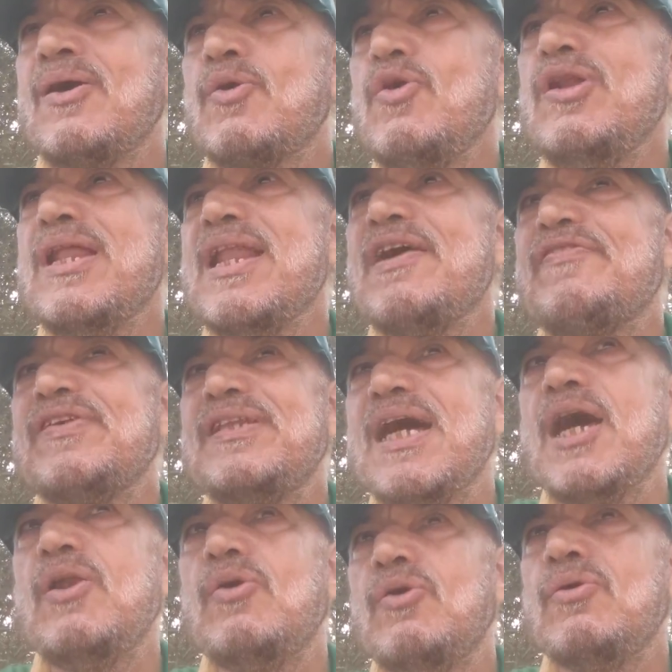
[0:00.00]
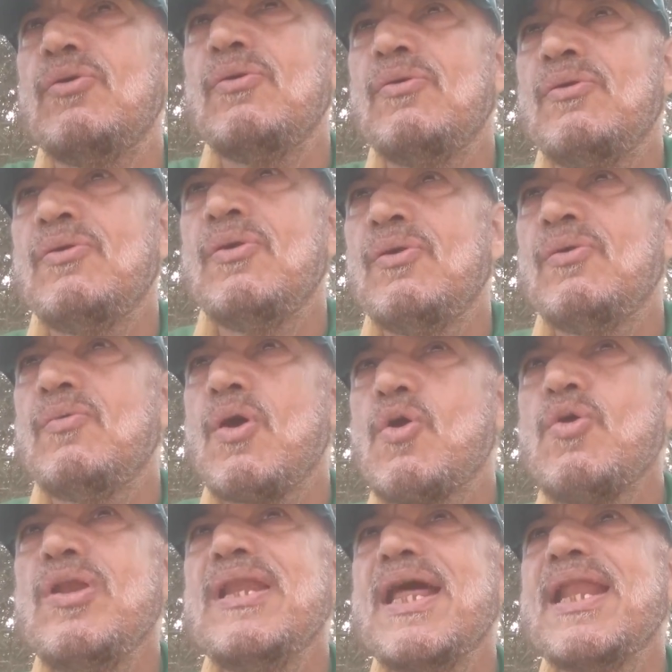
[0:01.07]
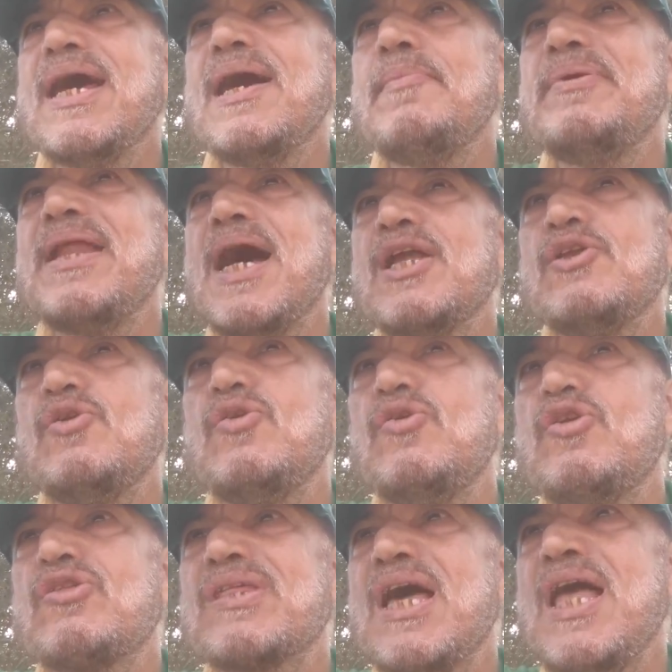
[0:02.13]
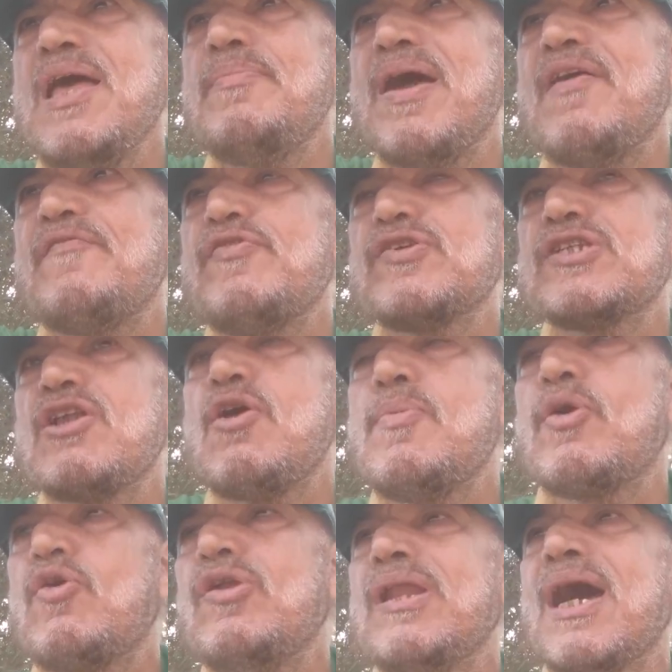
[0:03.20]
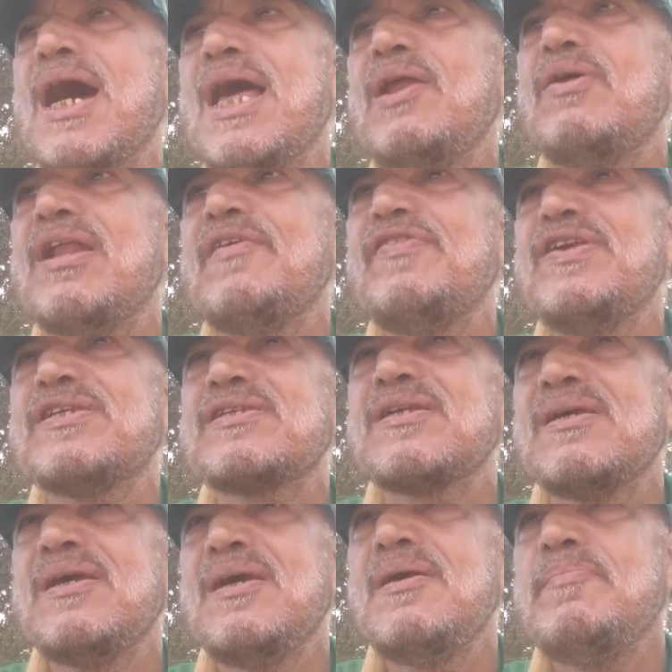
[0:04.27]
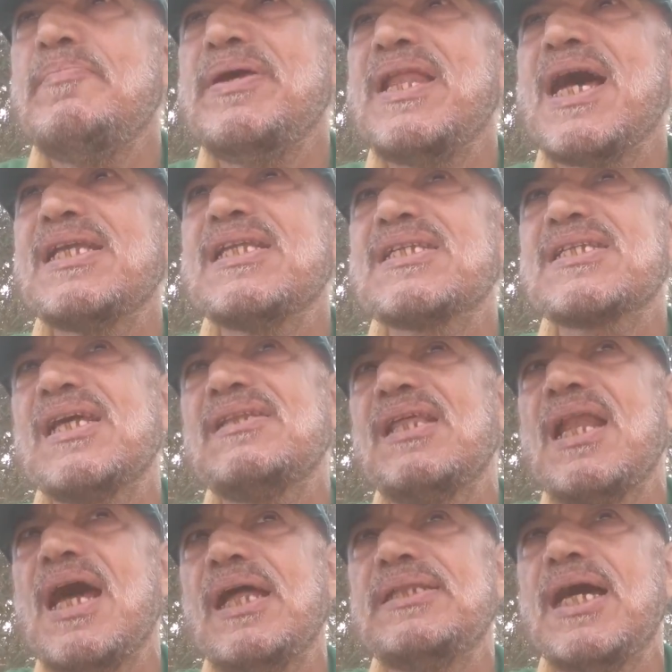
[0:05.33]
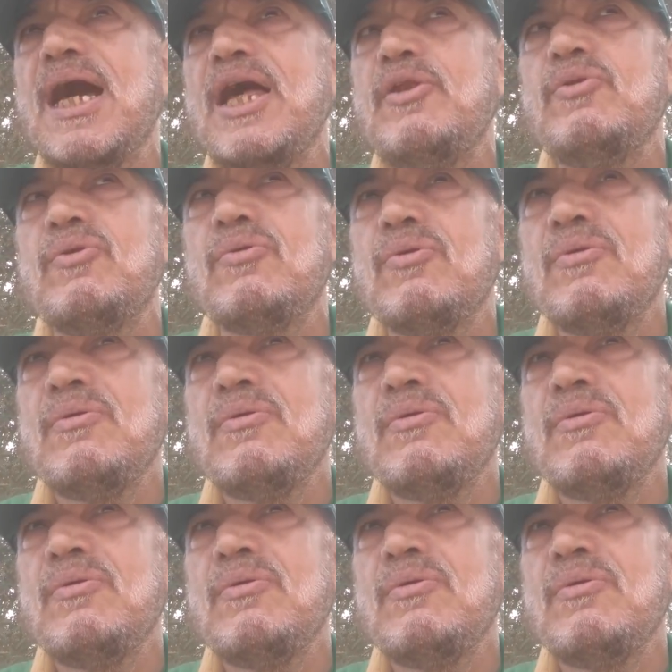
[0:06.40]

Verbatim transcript: كلنا فداء له وكلنا من أجله نضحي بأنفسنا وبكل غالي ونفيس من أجل صد الأعداء عنه